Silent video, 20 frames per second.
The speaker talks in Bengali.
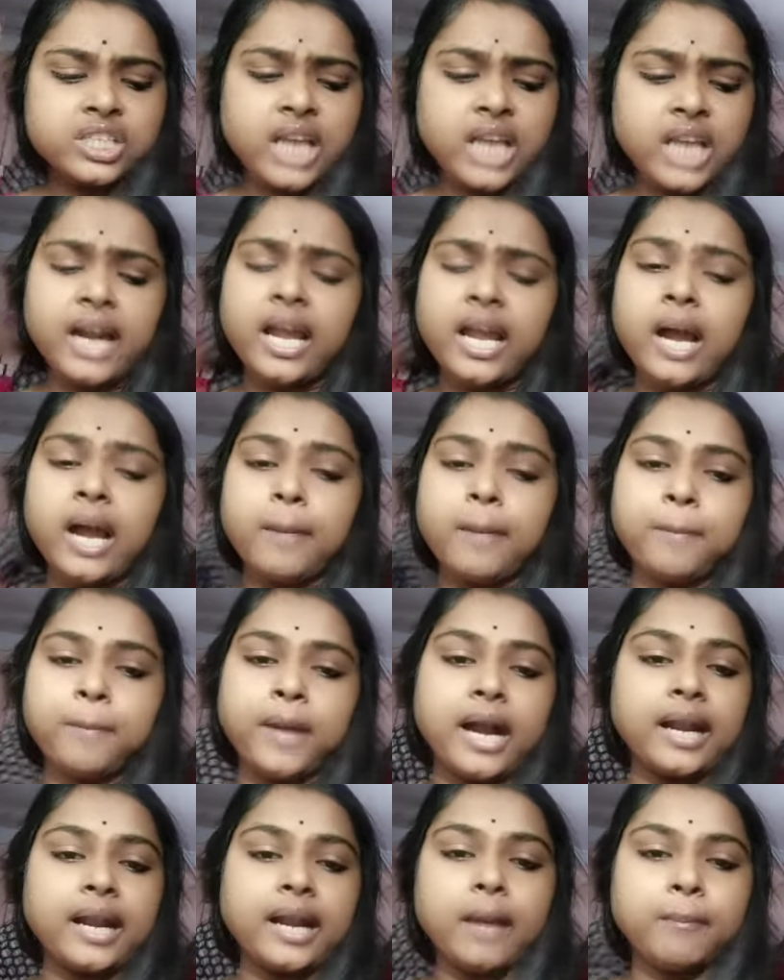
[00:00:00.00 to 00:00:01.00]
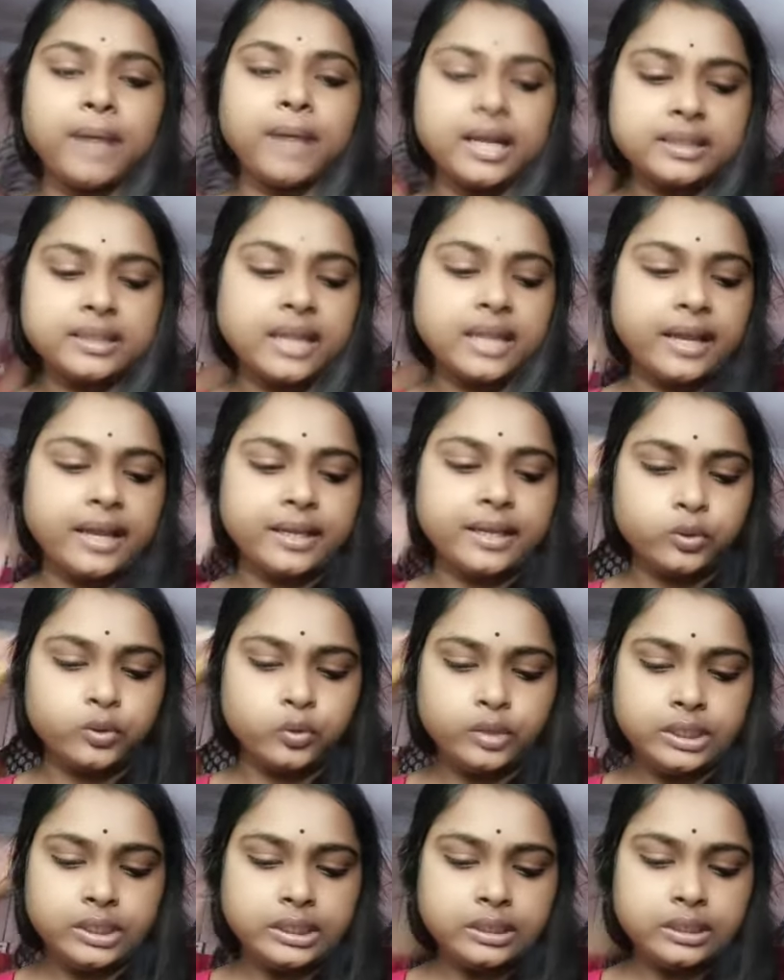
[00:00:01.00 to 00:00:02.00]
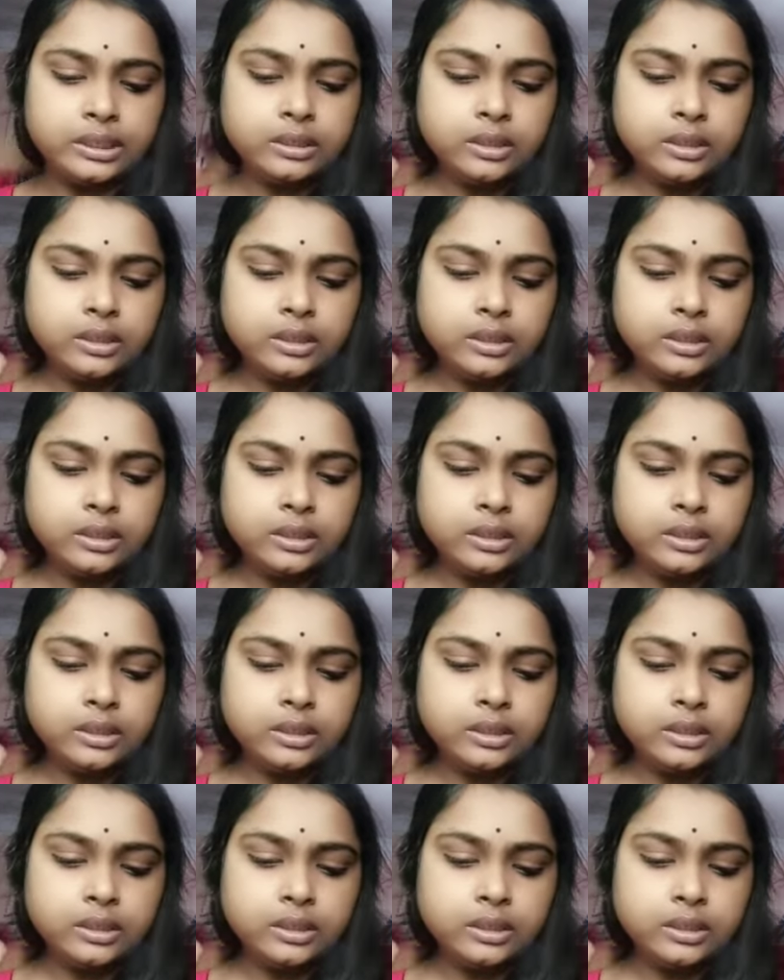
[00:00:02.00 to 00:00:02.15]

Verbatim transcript: সারা পাড়া মাথায় করি